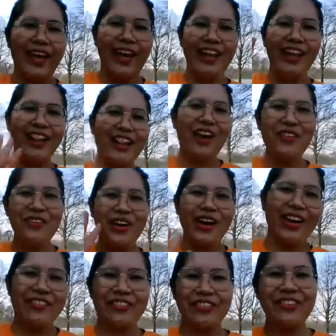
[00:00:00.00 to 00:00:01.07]
Hello
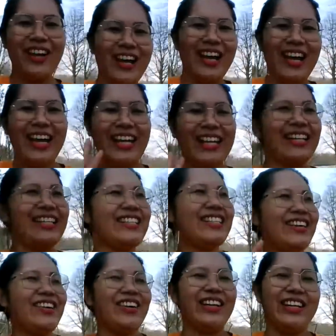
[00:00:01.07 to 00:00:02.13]
everyone!
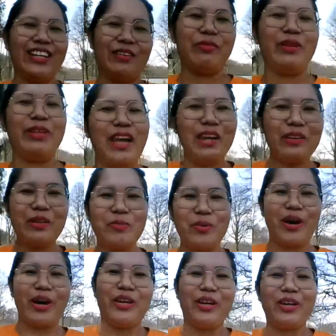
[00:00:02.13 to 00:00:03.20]
So, iniimbitahan ko po
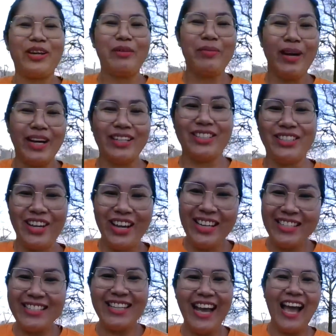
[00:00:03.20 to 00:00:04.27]
kayo na maki-join
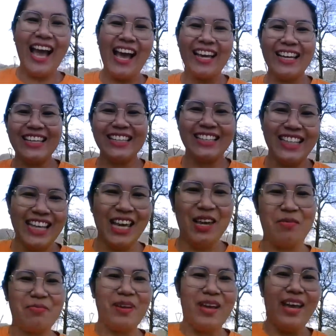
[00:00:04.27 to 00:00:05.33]
sa aking
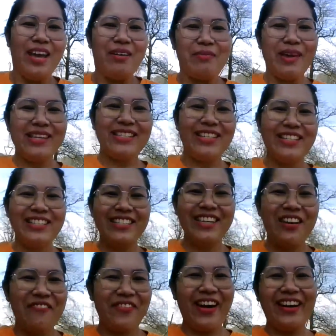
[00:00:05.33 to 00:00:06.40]
team. Masons din,
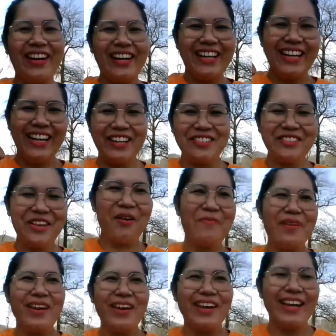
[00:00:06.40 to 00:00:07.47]
finally, it is
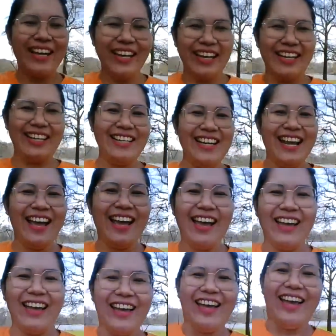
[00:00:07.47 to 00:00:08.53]
open!
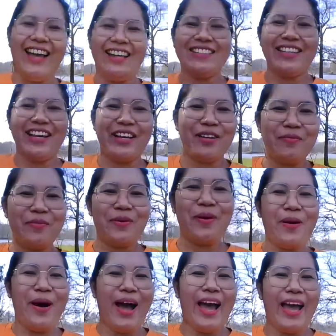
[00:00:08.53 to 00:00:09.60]
At sana
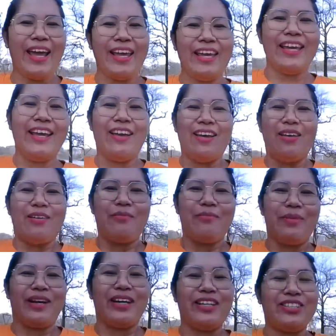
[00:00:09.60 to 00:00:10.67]
po ay
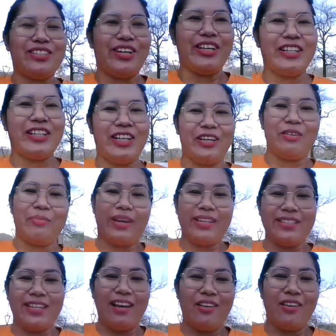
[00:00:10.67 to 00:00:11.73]
maki-join kayo,
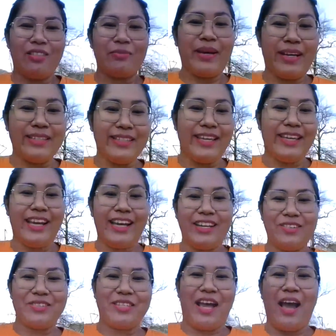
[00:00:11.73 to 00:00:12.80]
makasalo at makasaya kayo
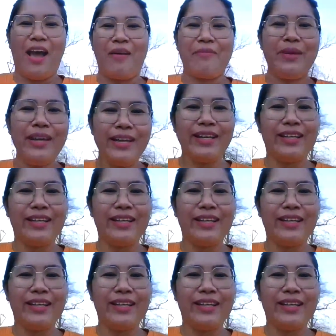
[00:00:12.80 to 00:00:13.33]
sa amin.